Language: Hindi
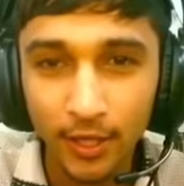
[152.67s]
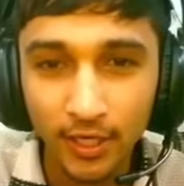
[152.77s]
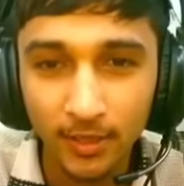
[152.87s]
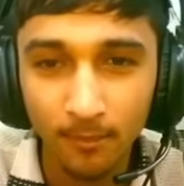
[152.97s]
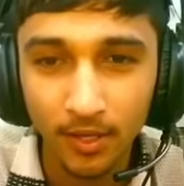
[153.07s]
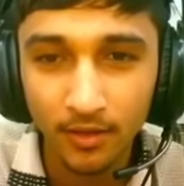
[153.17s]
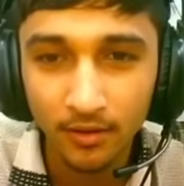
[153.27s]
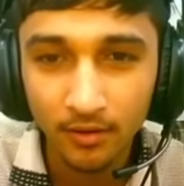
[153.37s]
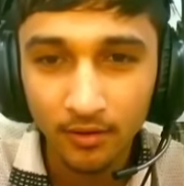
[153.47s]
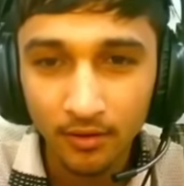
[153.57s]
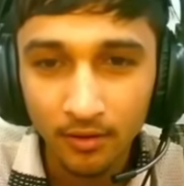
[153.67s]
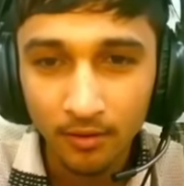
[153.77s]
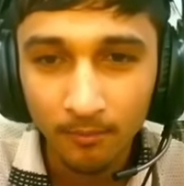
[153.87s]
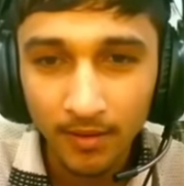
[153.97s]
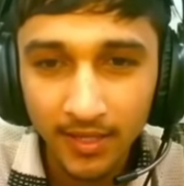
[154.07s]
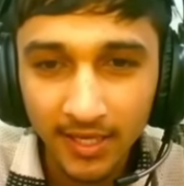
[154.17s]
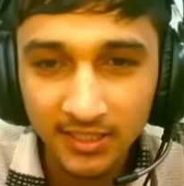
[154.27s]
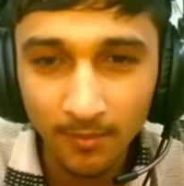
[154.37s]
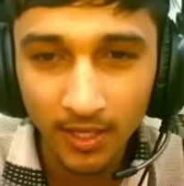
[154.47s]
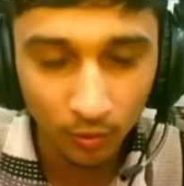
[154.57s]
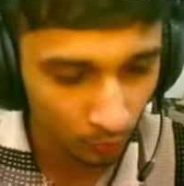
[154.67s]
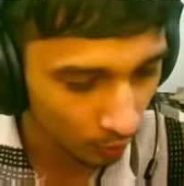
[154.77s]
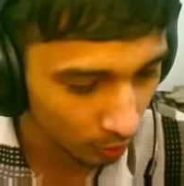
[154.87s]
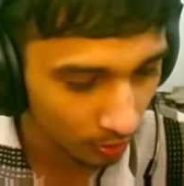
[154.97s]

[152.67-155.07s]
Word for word: एक नंबर भाई ये कैसे मार रहे हो तुम लोग